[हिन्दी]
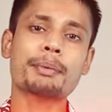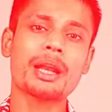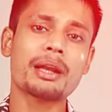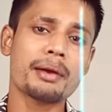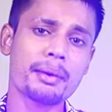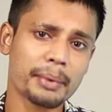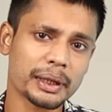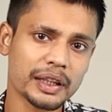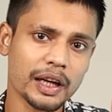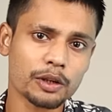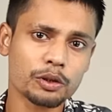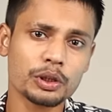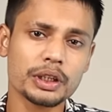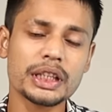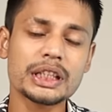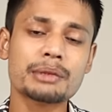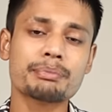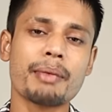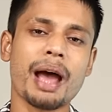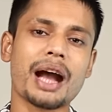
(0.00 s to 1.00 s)
पहले मैं बता दूँ
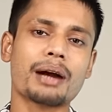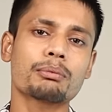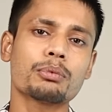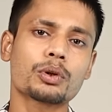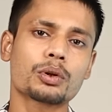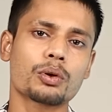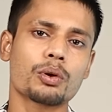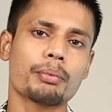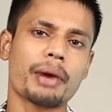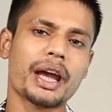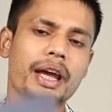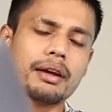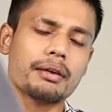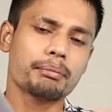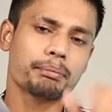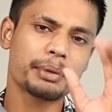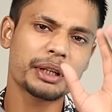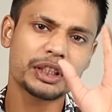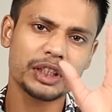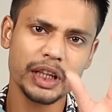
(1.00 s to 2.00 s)
इस मैकबुक को मैं
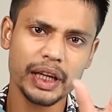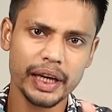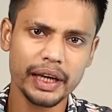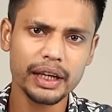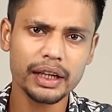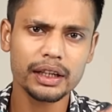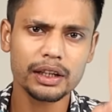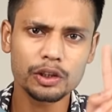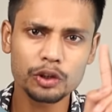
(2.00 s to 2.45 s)
पिछले